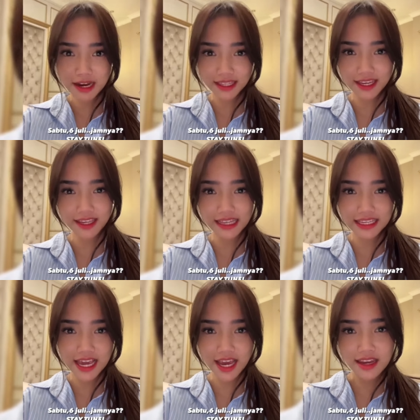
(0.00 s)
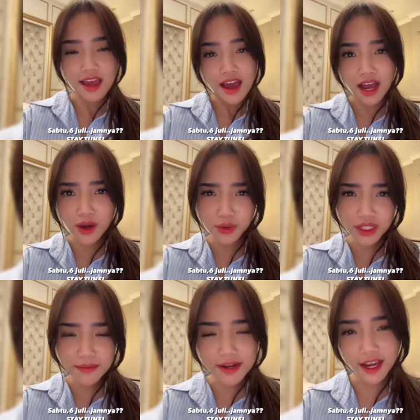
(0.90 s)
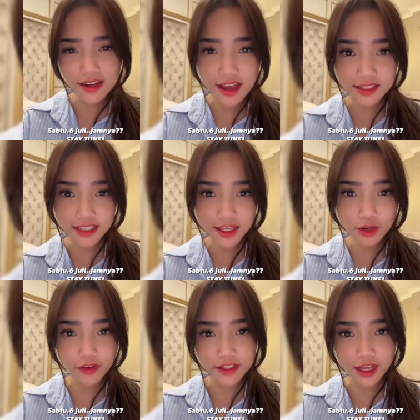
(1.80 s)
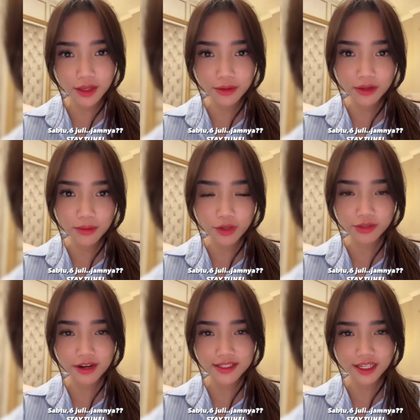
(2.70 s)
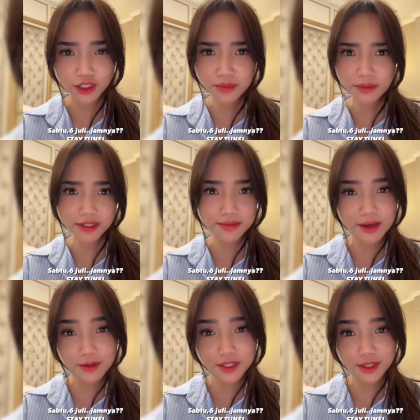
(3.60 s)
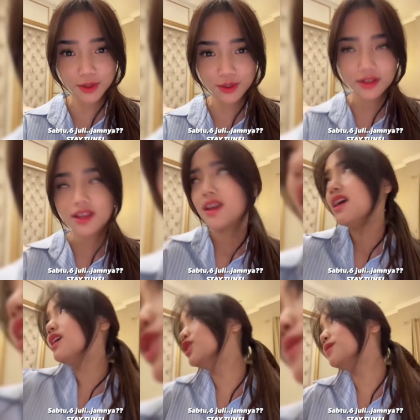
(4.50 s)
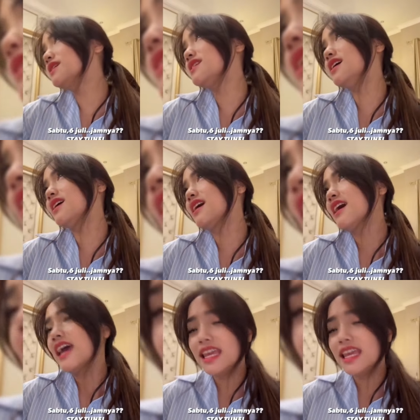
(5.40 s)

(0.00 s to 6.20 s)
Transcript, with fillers: tapi lucu aja dia orangnya, ujar Fuji dalam sebuah wawancara. Fuji menegaskan, dia dan